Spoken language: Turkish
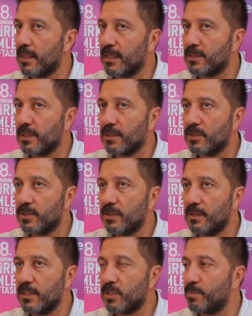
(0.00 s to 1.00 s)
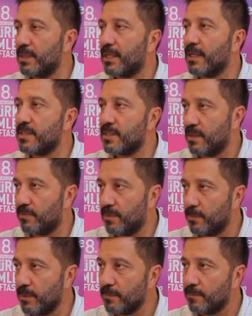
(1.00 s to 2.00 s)
gerçekleştirdi. İçimdeki Hazine
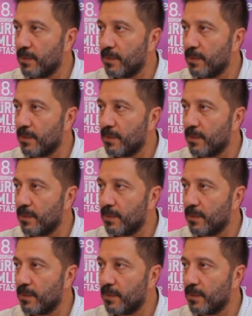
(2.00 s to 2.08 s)
filmi.